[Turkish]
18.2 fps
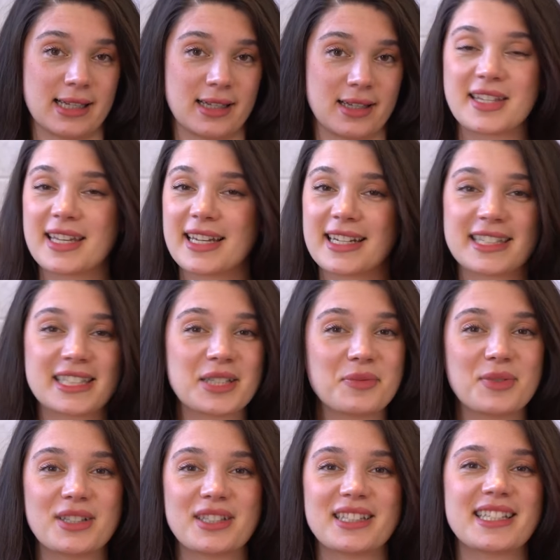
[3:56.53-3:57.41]

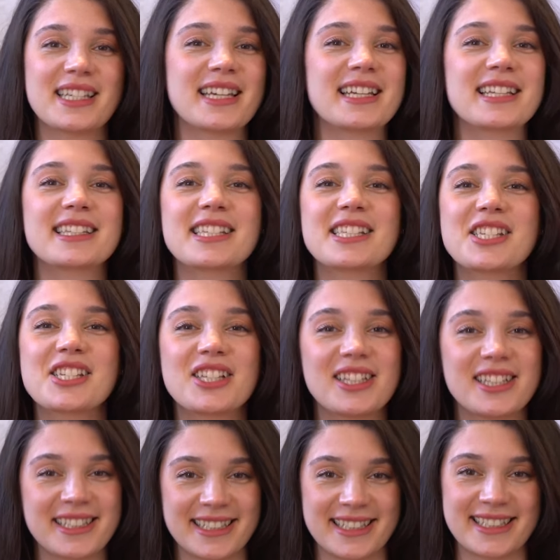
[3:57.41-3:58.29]
Yaratımın,
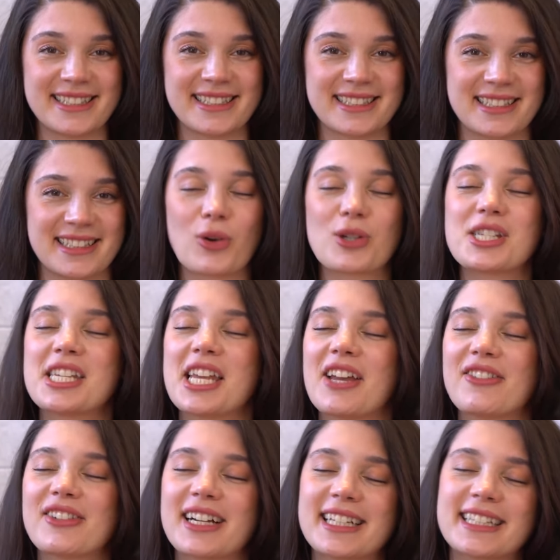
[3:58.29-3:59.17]
yaratıcılığın, o
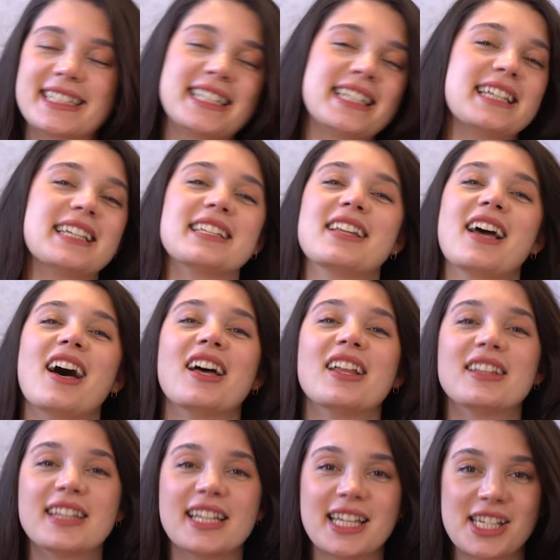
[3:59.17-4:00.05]
şey şefkatin,
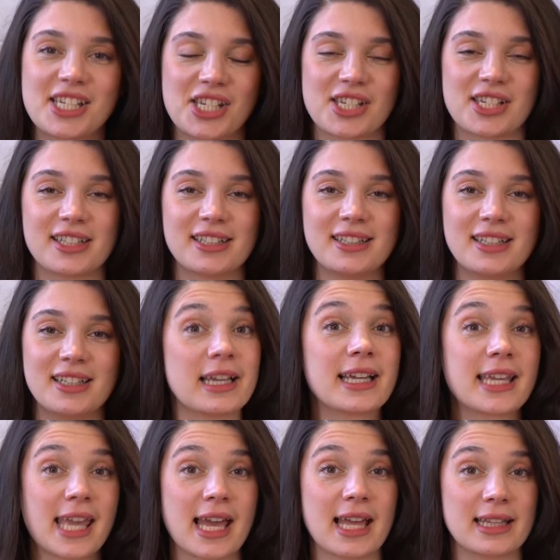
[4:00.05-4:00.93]
anlayışın
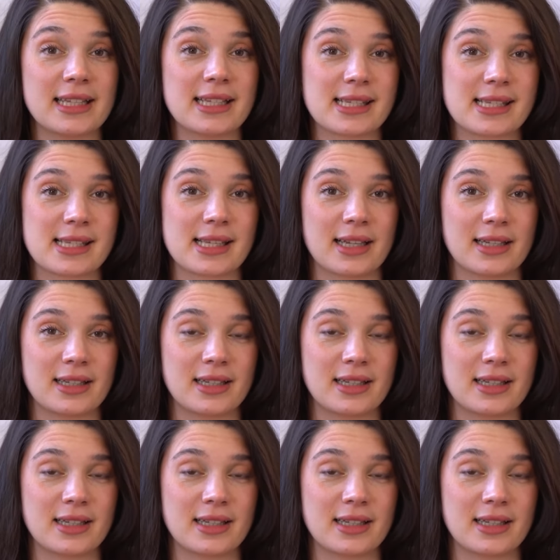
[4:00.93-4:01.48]
ta kendisi.